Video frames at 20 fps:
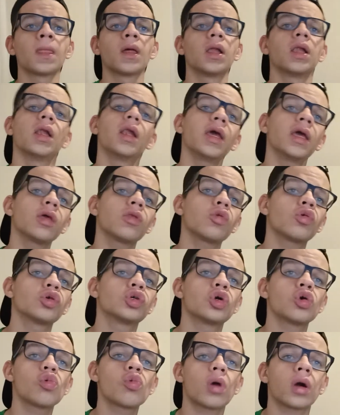lendo o
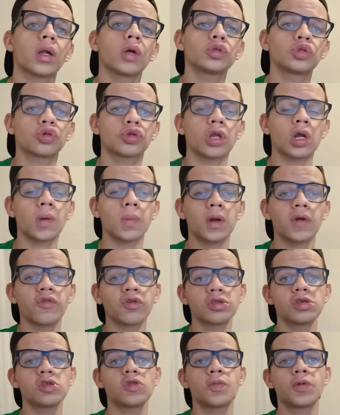jogo, no canal onde eu trago para
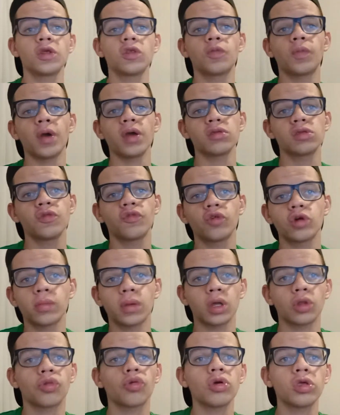vocês principais
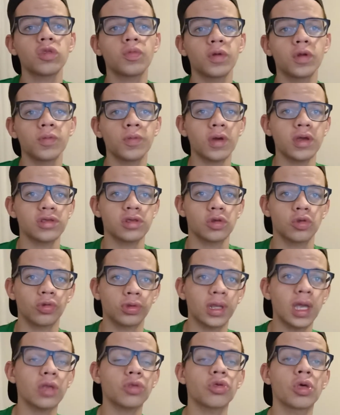informações, principais
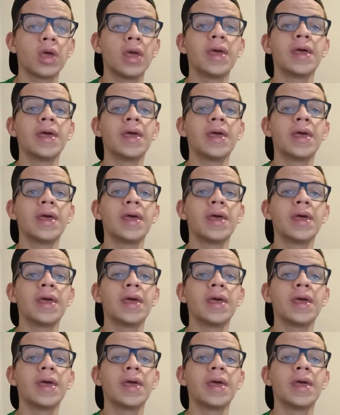resultados